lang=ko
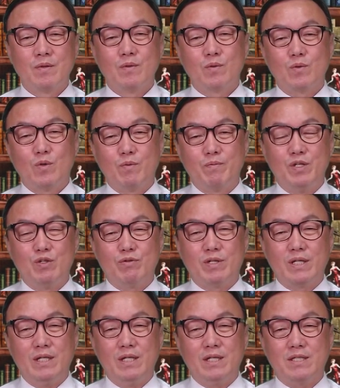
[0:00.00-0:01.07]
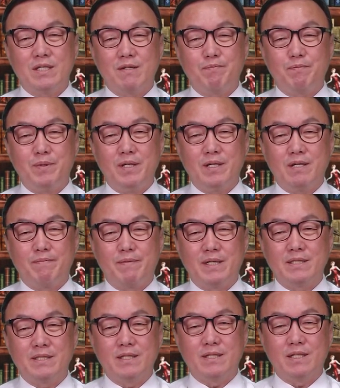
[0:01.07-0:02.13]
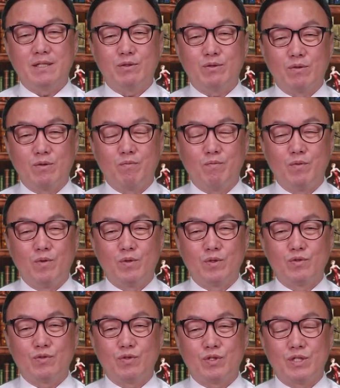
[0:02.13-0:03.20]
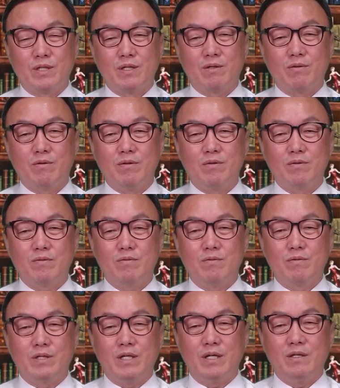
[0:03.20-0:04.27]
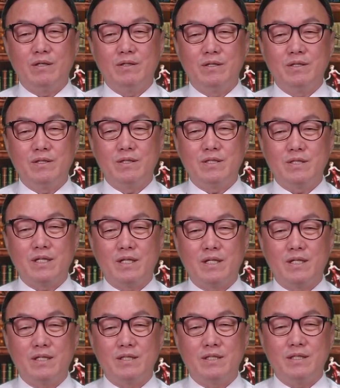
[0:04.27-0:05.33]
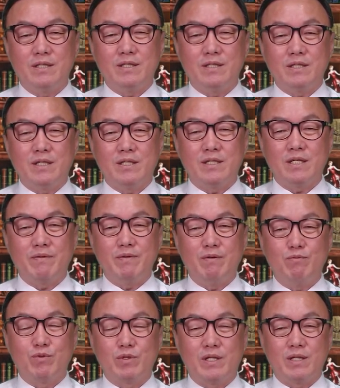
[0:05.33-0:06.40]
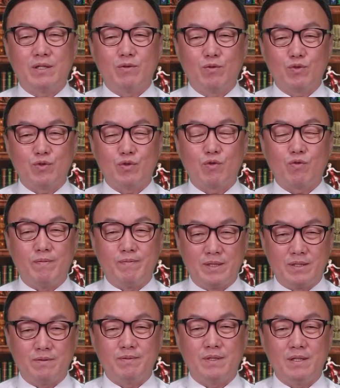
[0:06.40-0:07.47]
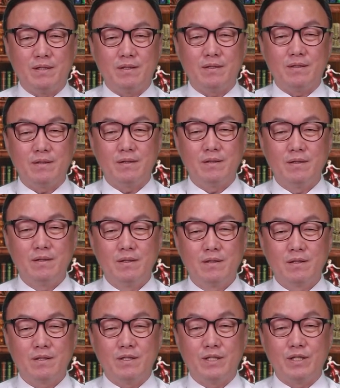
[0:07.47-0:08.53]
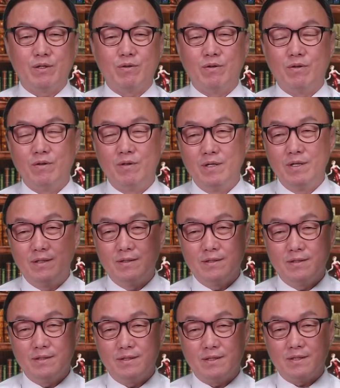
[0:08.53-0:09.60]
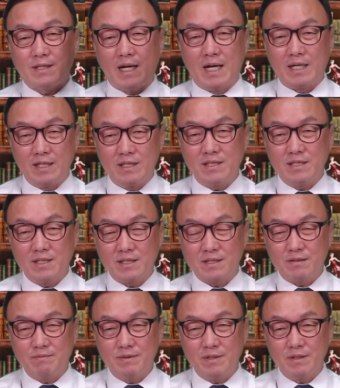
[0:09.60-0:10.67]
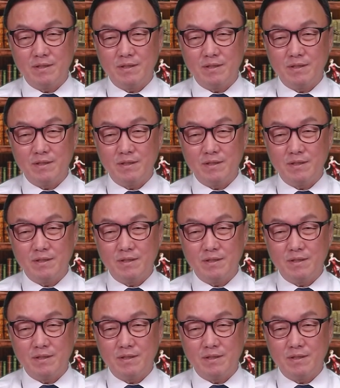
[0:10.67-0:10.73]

또 민주당이 2차 피해가 발생하지 않도록 모든 조치를 하고 국회 의원직에 대한 실질적인 책임을 물어야 한다고 촉구하했습니다 그리고 4일이 지났습니다.